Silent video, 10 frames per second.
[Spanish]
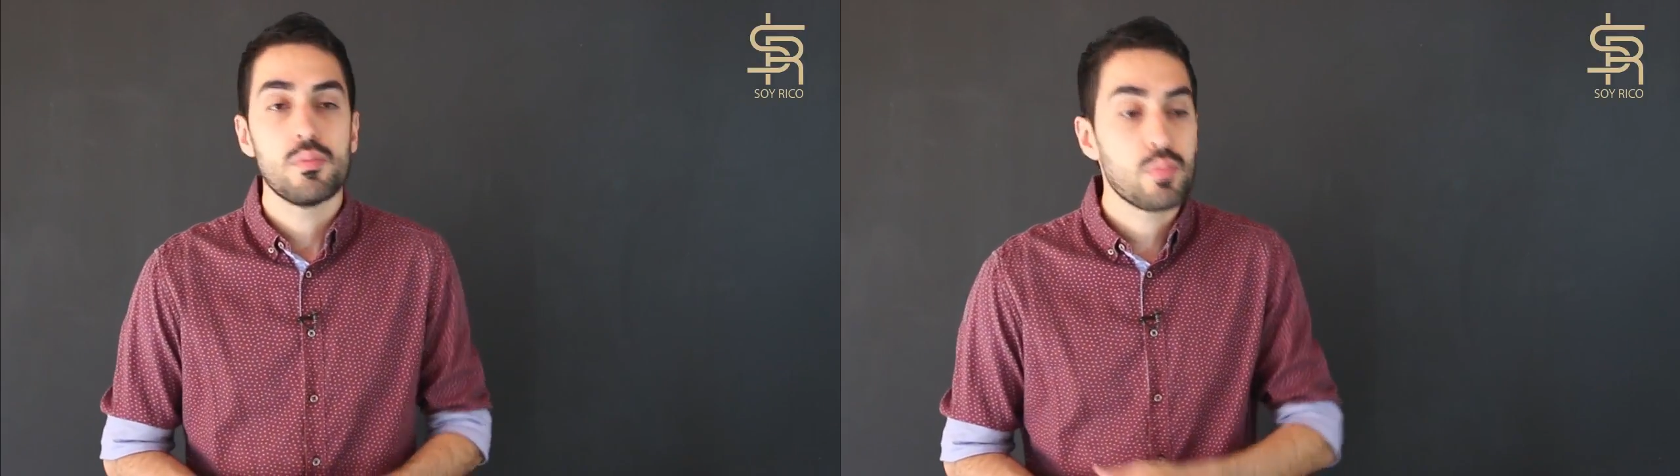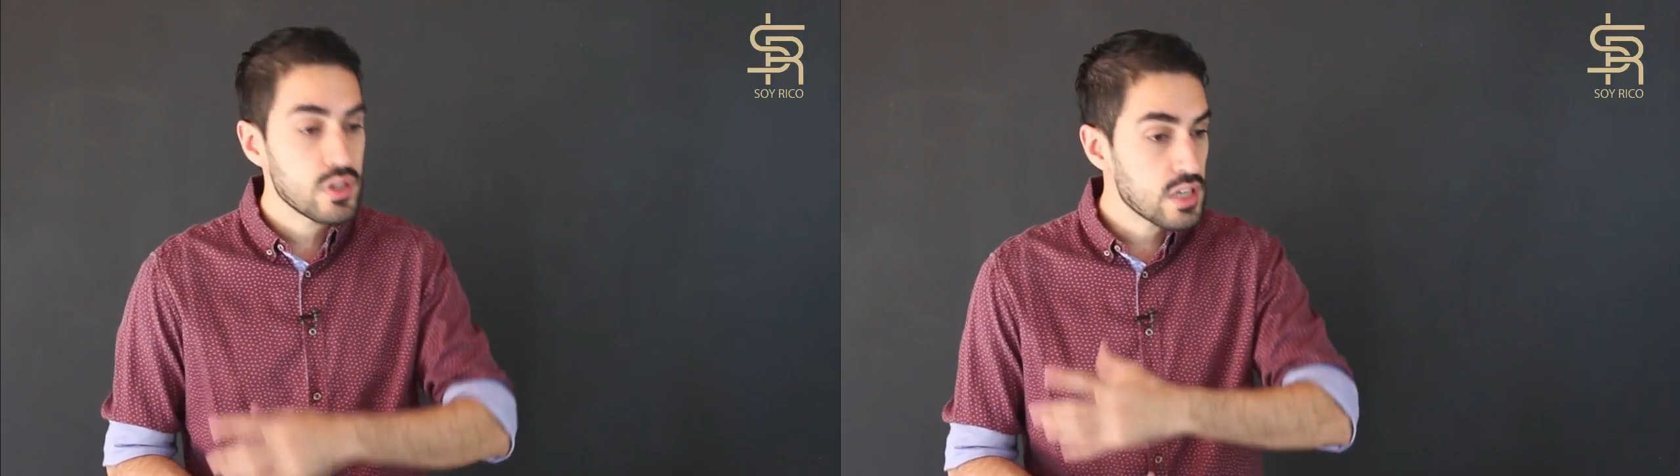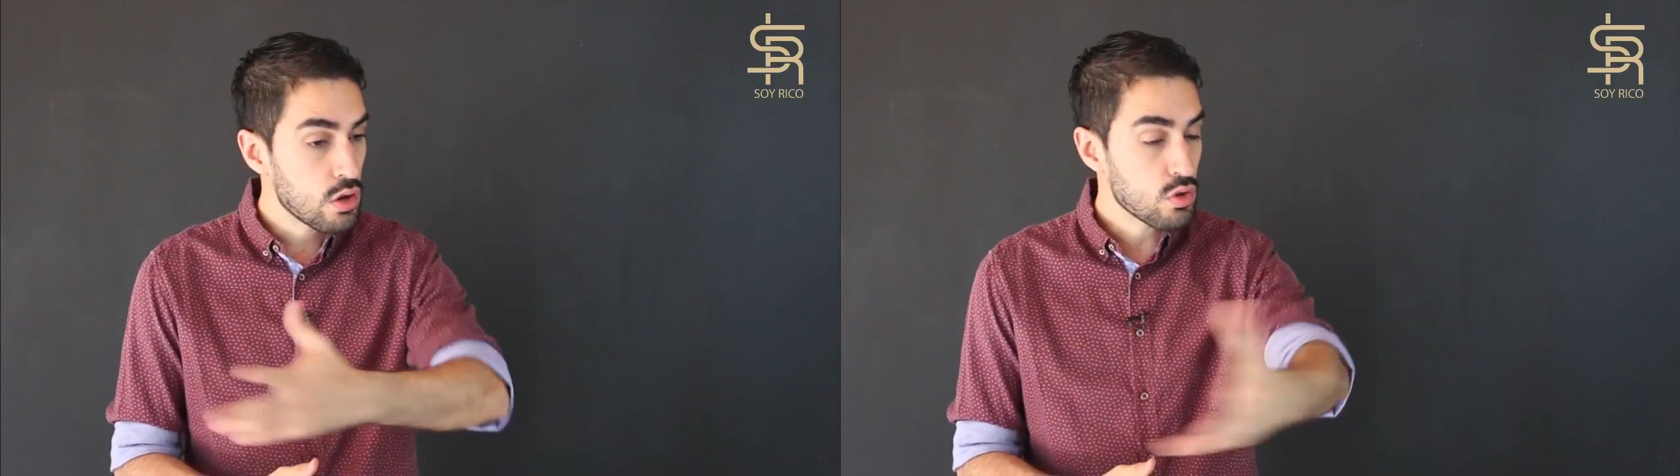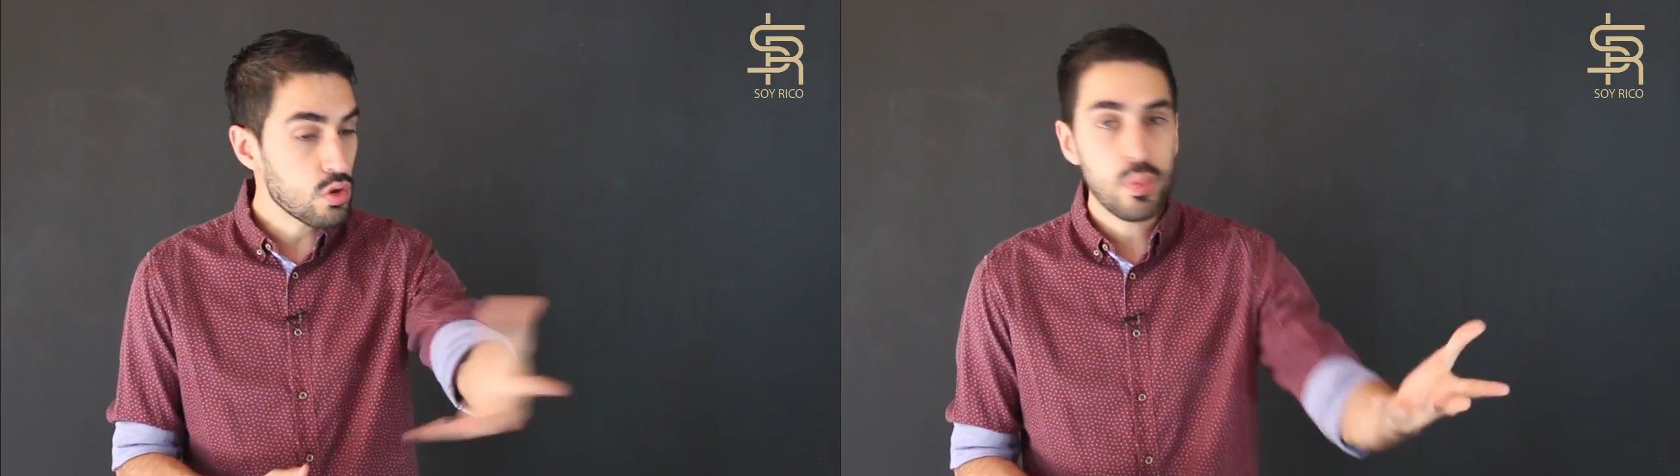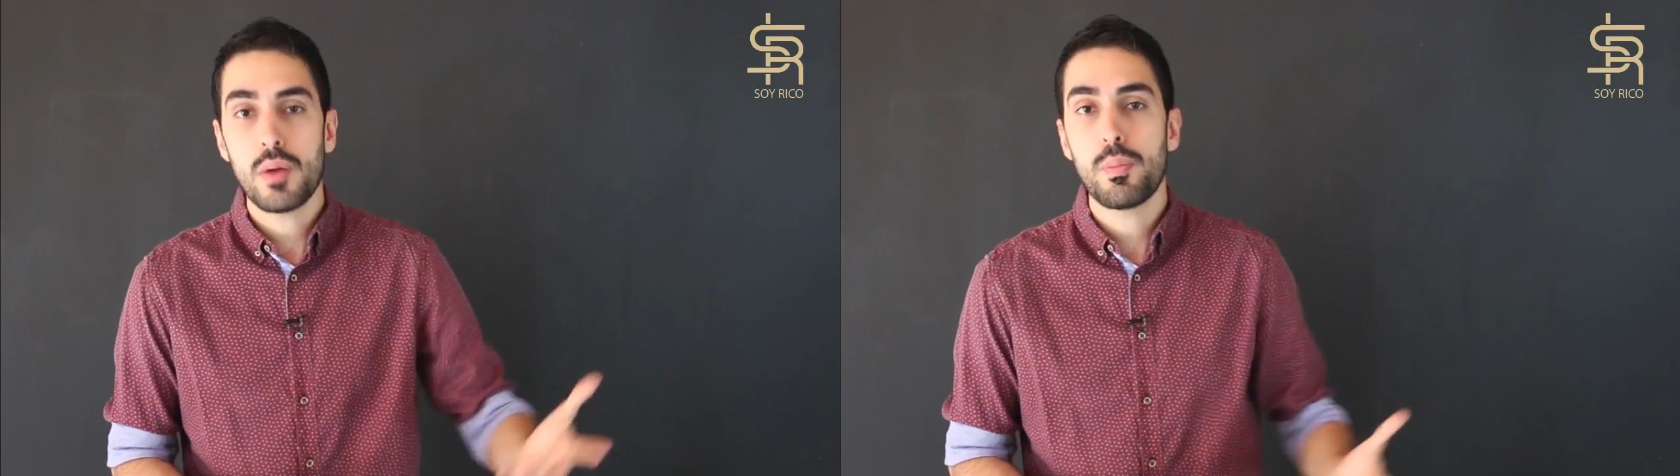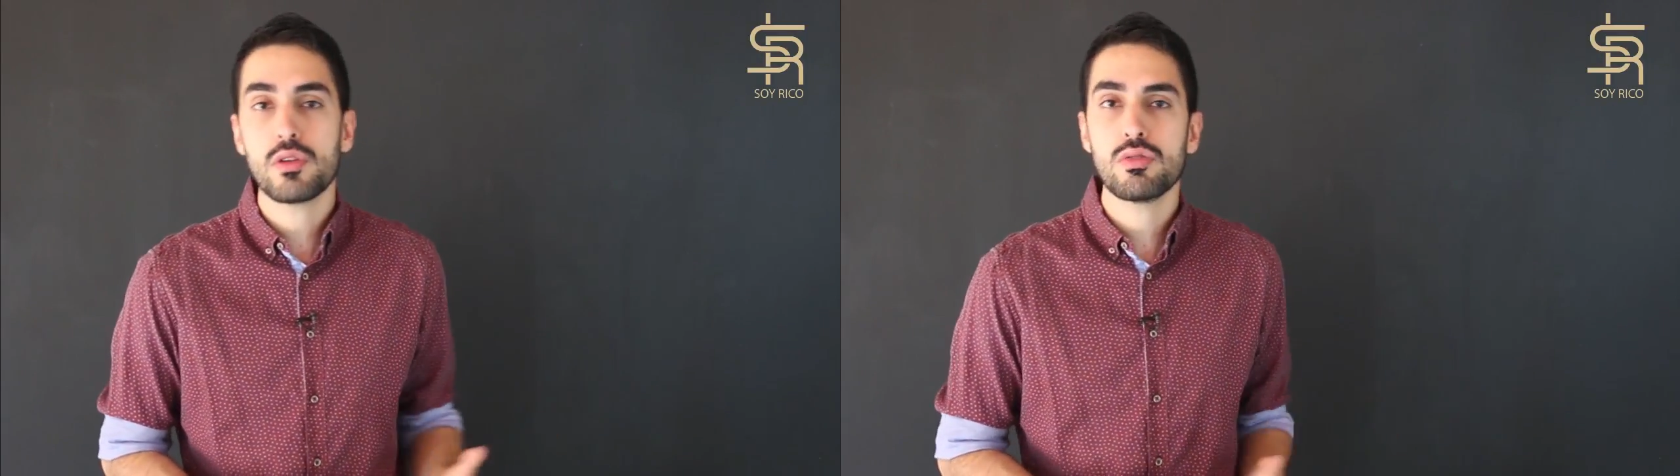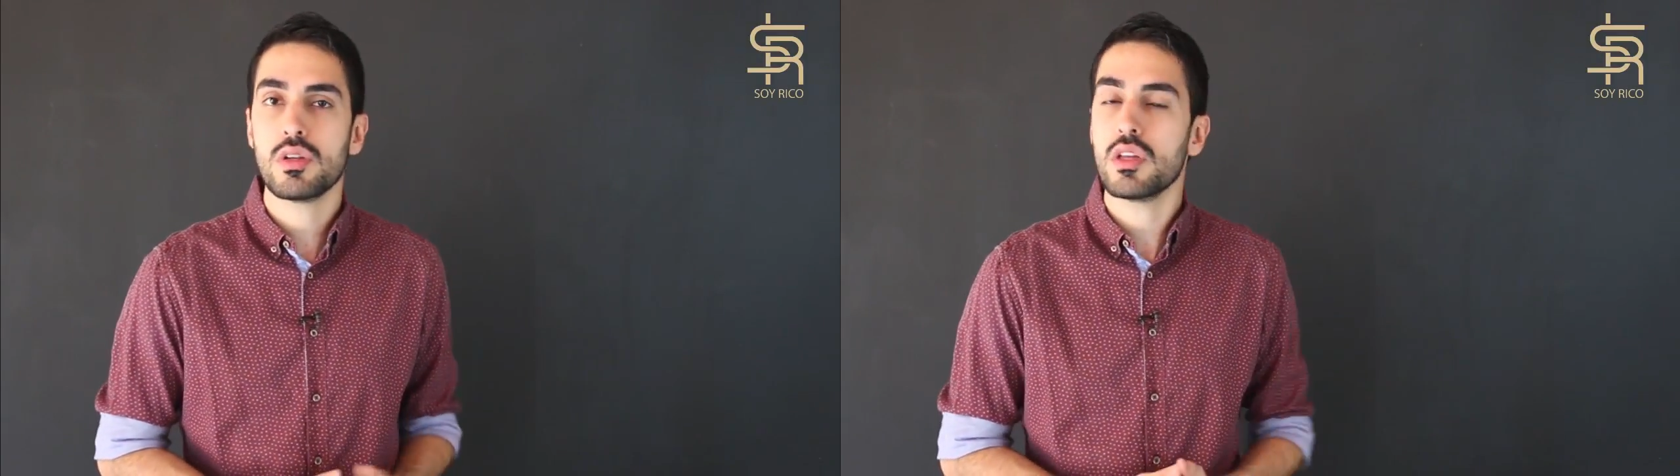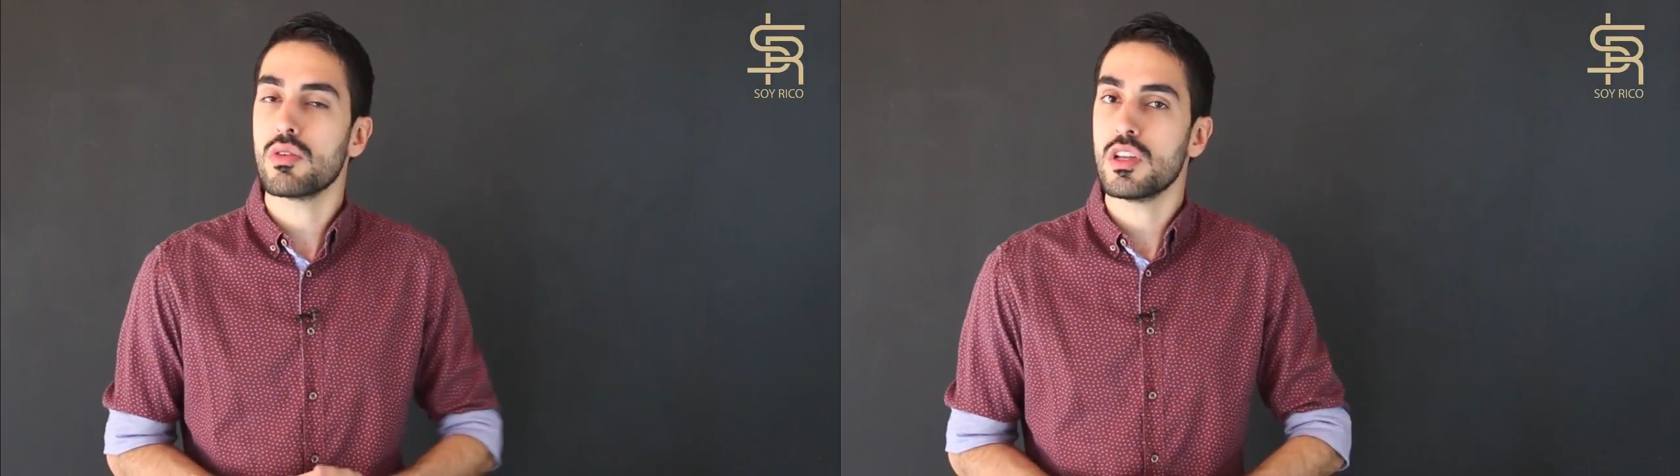pues al grupo de
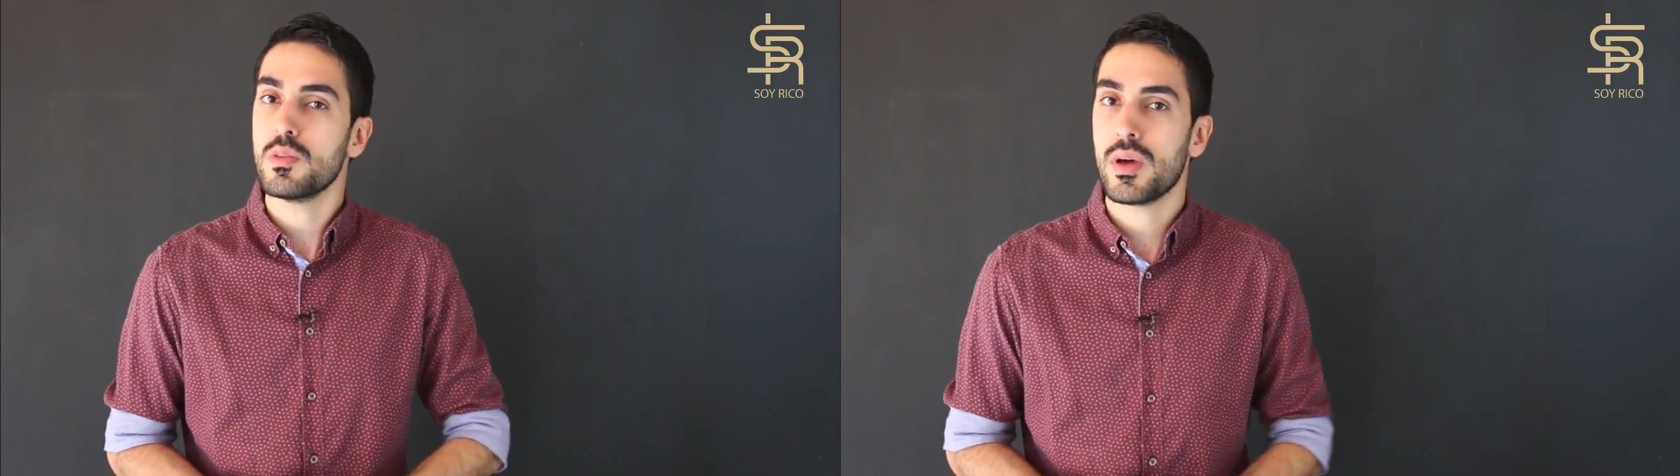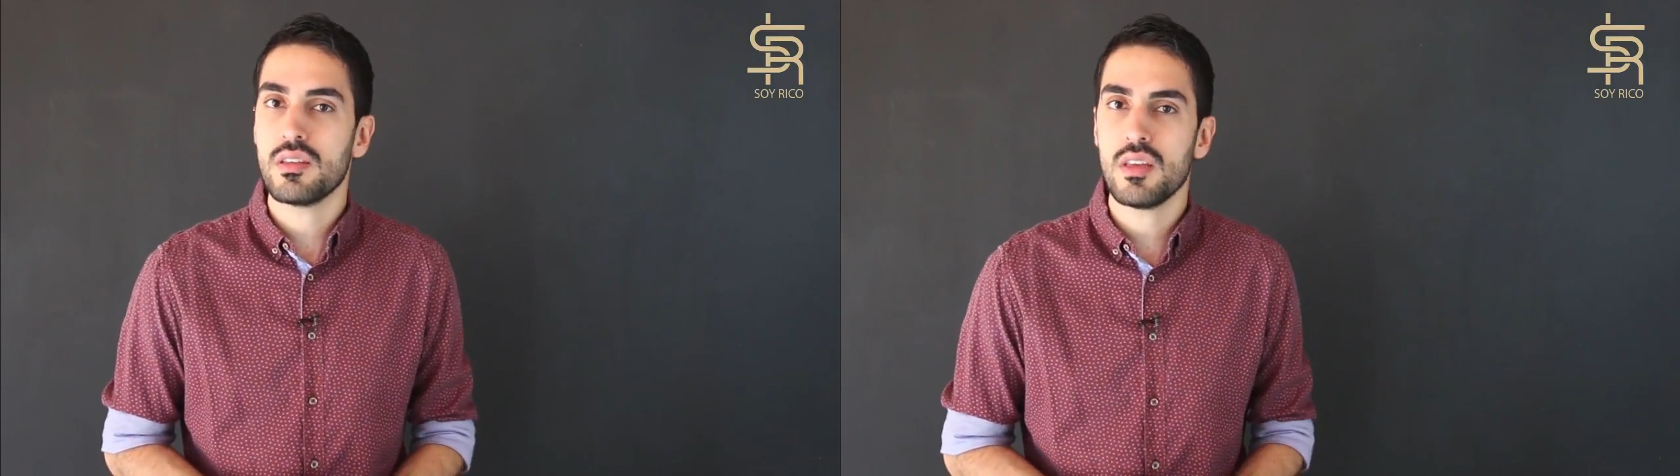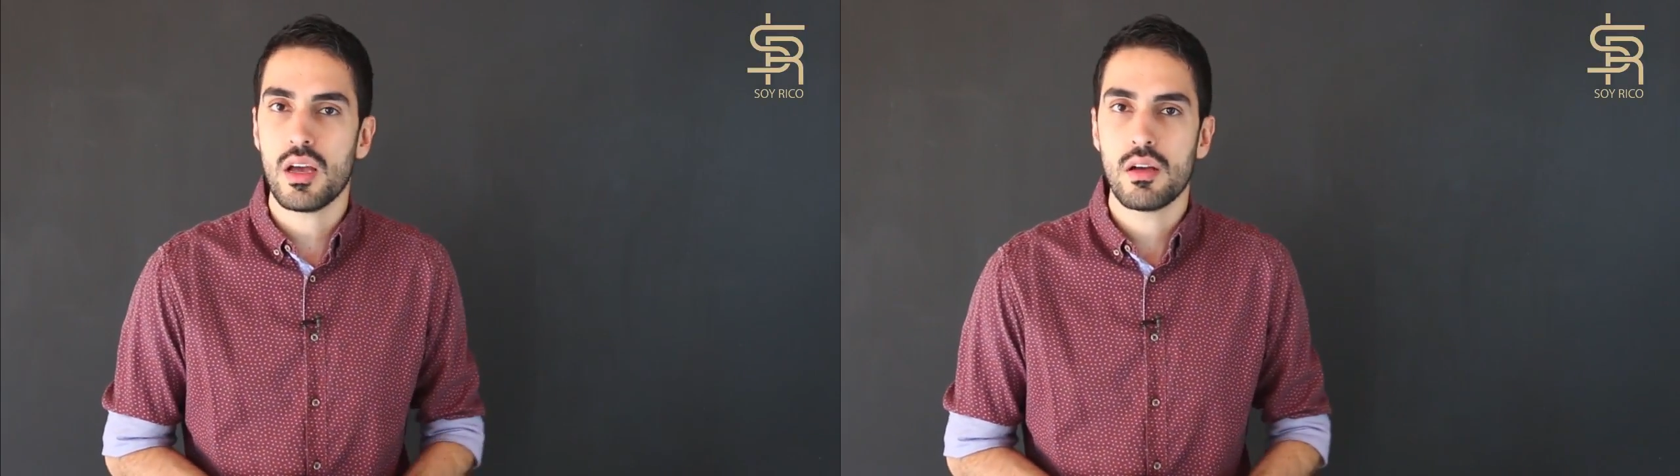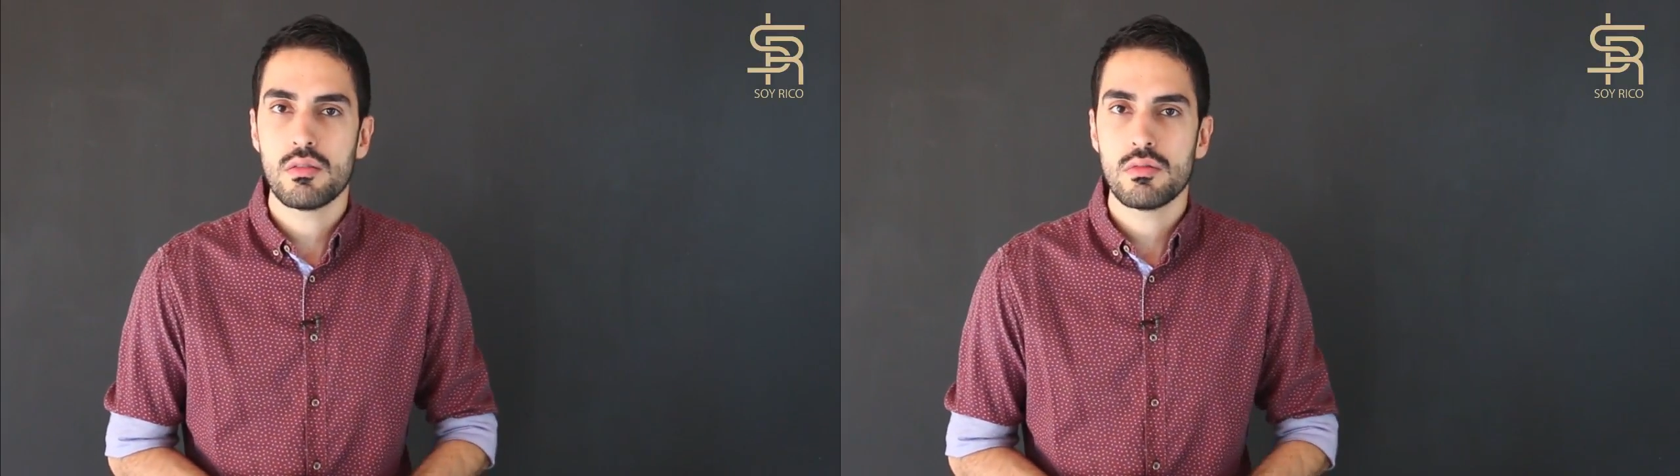personas no les parecía.